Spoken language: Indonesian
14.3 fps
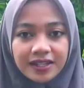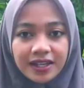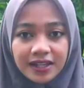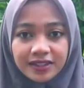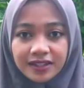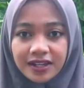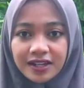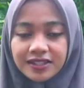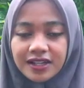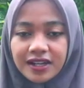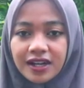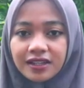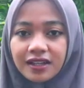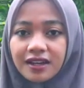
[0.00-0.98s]
di
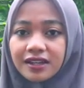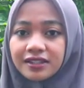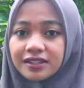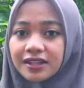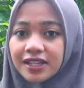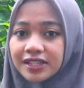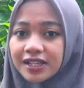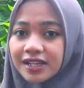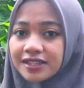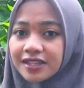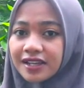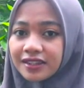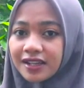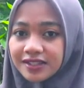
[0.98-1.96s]
antaranya adalah
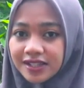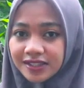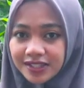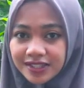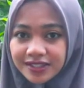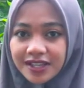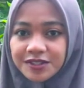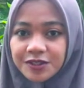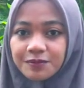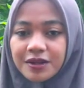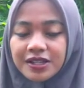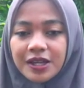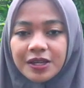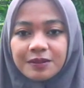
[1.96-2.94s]
dinaikkannya derajat kita
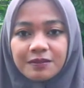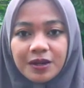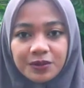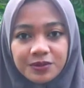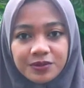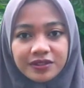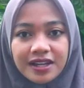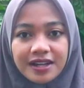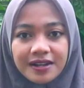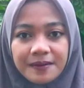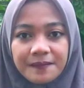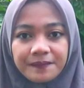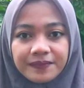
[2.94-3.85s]
sebagai manusia